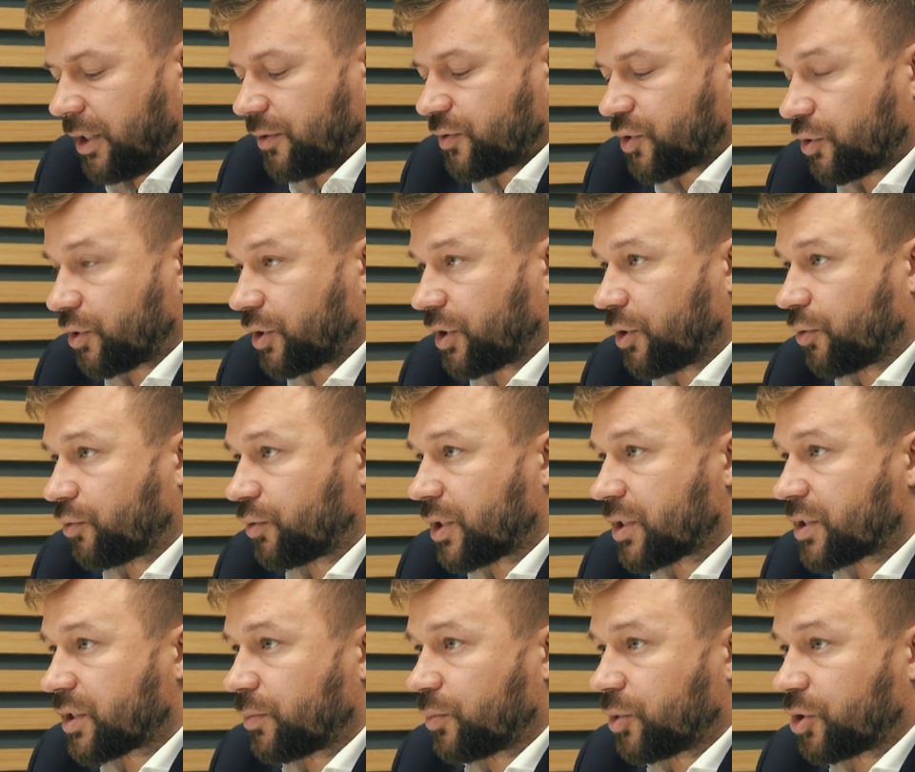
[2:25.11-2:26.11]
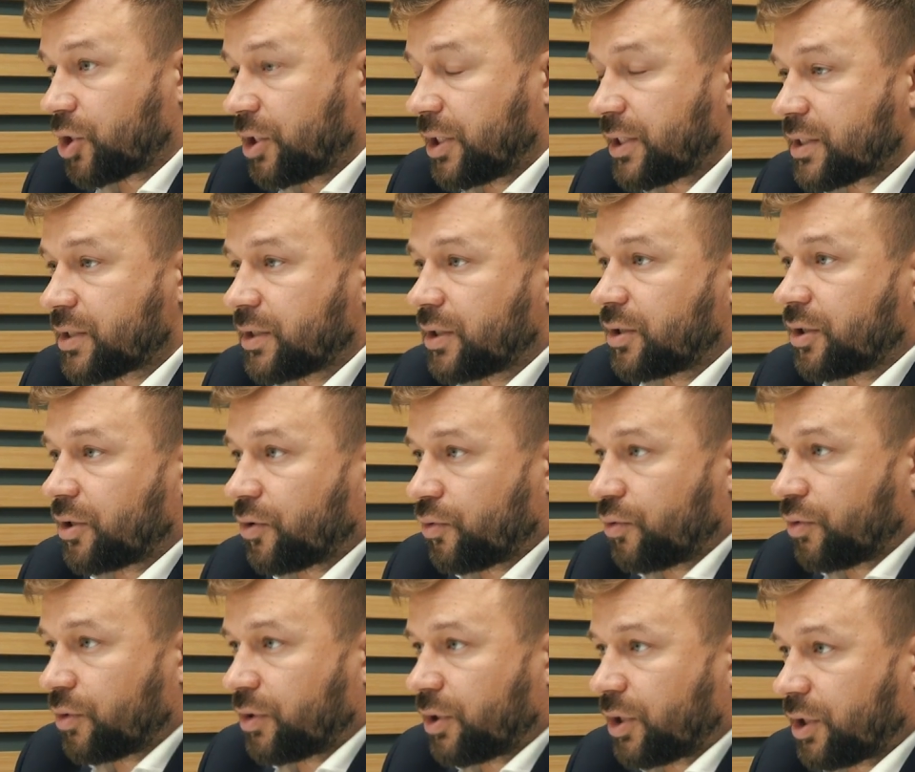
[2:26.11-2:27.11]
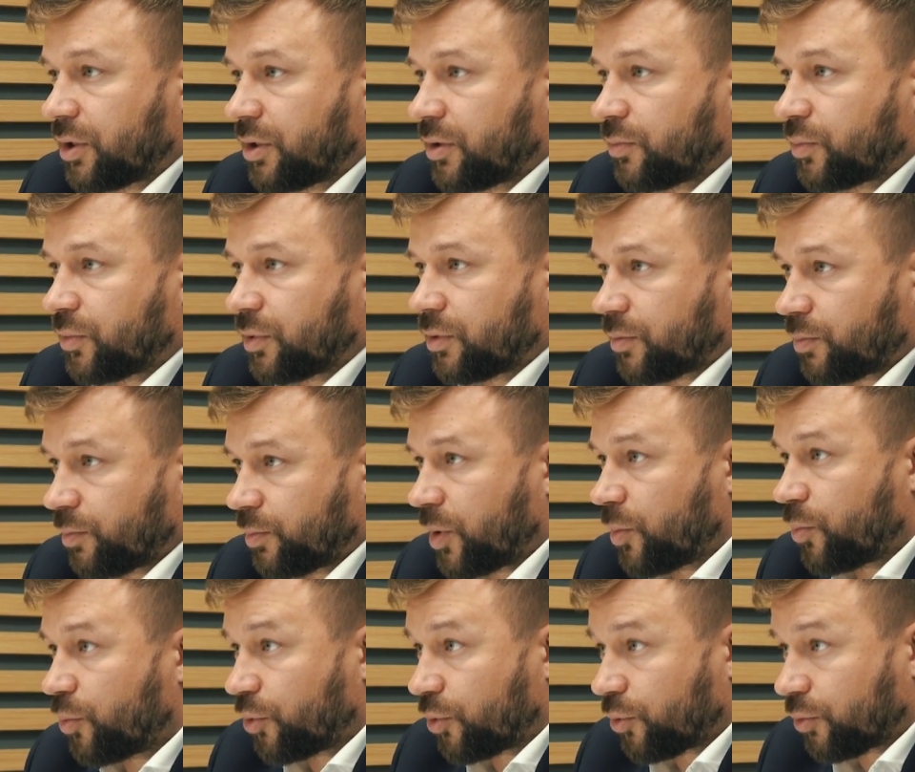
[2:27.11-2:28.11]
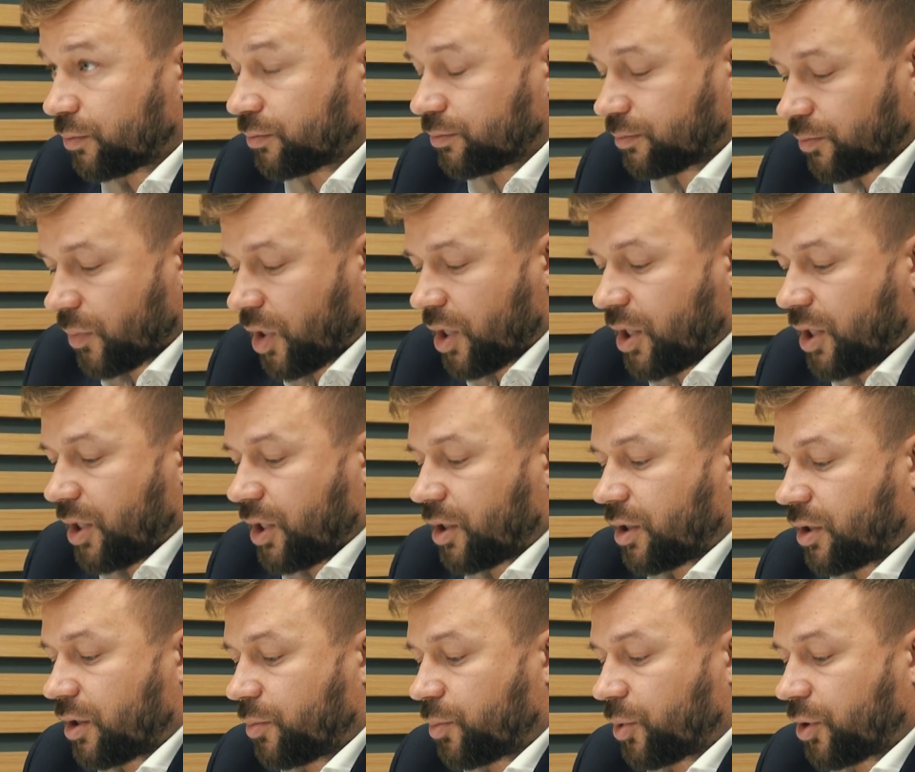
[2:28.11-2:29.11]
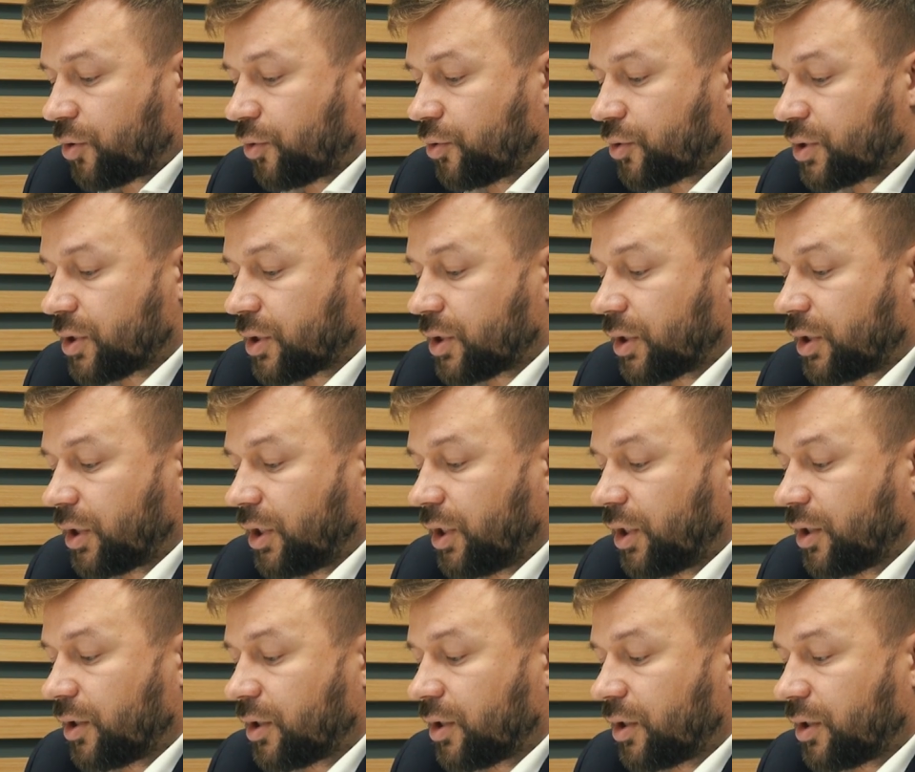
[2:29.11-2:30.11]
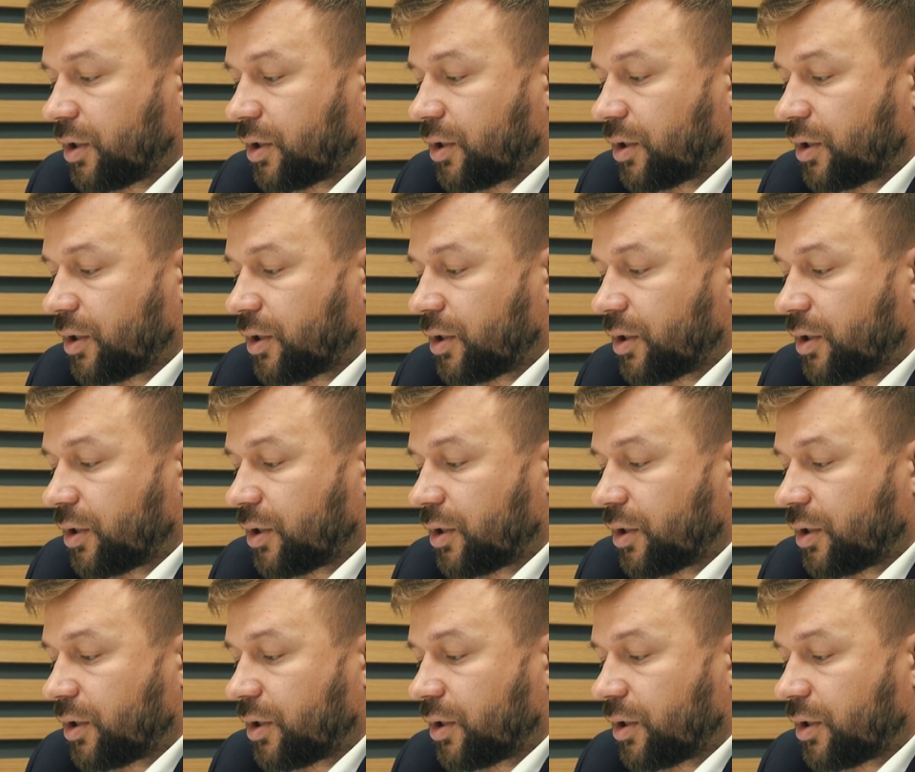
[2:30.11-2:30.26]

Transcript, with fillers: все-таки у нас там и железная дорога рядом по морю э, проходит. И